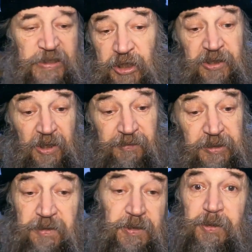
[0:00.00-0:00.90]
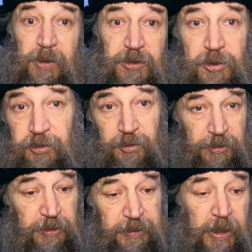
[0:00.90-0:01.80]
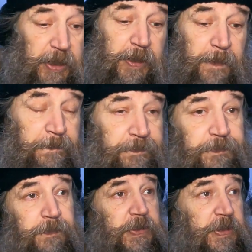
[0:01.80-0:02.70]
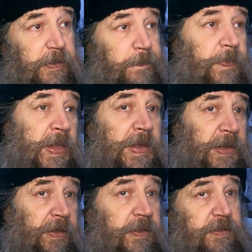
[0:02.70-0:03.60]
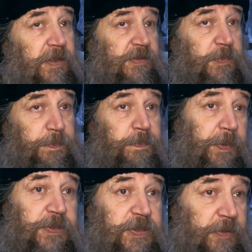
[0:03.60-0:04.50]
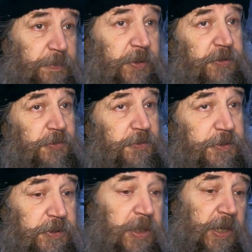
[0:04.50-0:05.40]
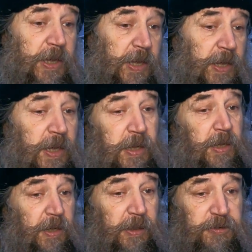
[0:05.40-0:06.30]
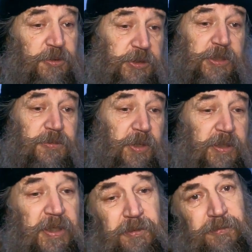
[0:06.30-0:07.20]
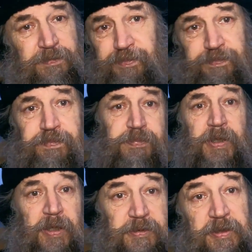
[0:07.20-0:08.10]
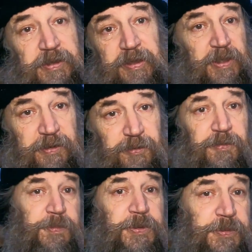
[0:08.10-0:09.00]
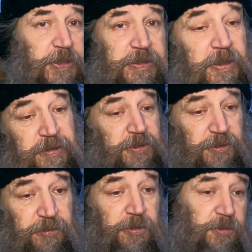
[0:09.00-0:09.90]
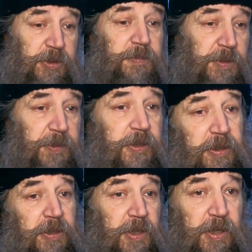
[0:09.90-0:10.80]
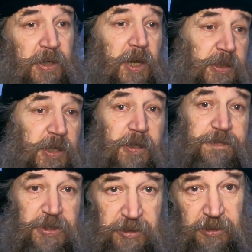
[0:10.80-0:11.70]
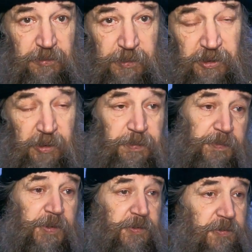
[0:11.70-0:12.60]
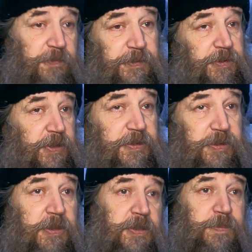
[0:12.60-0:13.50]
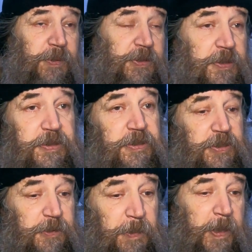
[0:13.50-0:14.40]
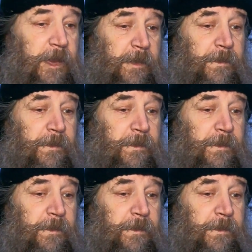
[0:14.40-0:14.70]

Статья вызвала большой отклик. Мне редактор просил продолжить эту статью, а я как-то сказал, ну, в общем, достаточно, но, тем не менее, она и в ЖЖ у меня опубликована даже с продолжением.